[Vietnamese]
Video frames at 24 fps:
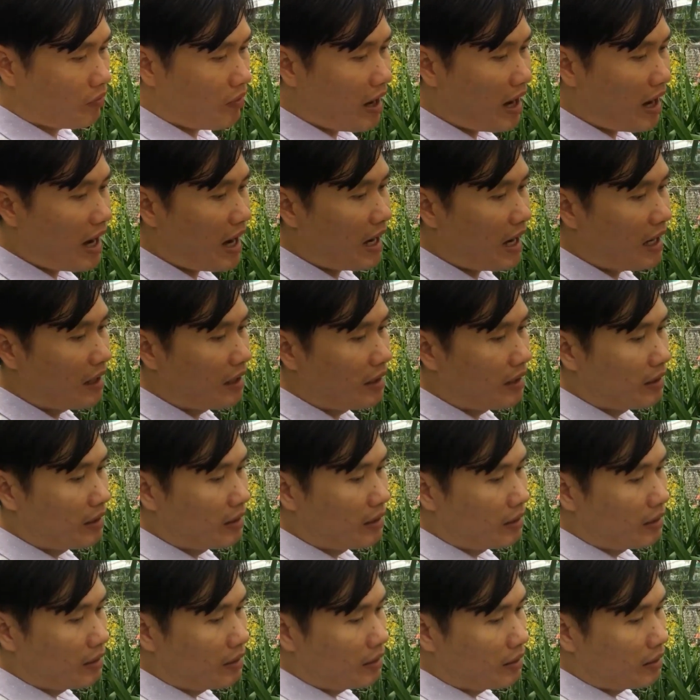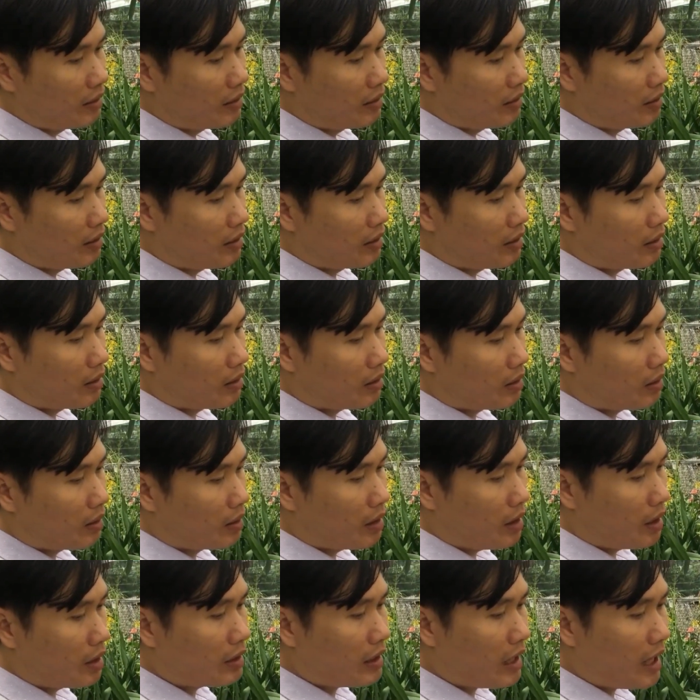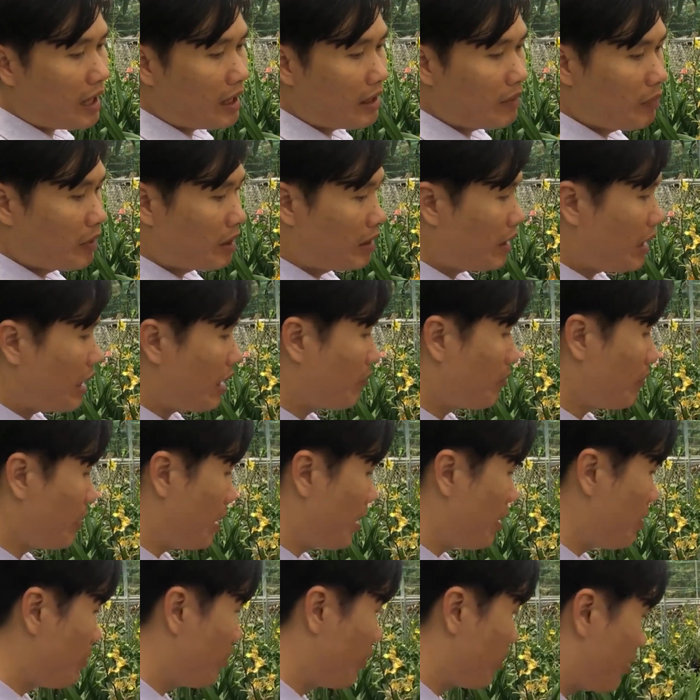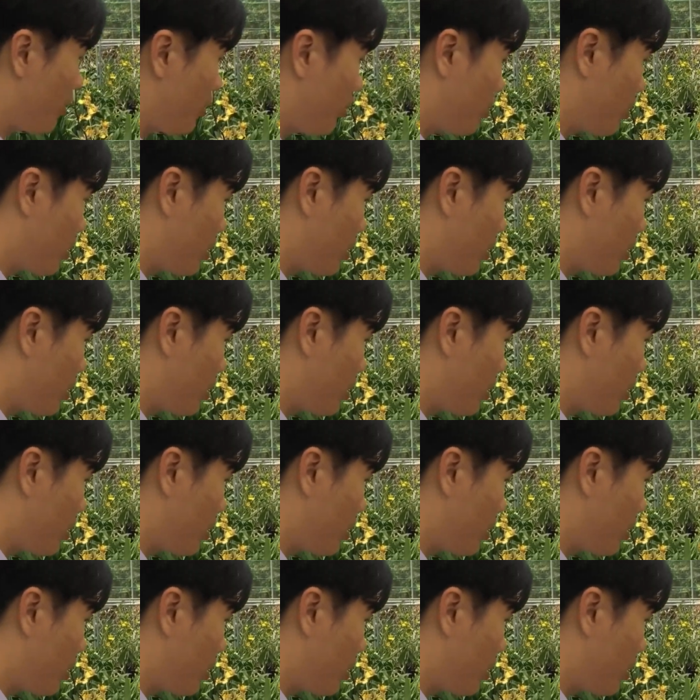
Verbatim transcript: pha. Hiện tại mình đang bị một con,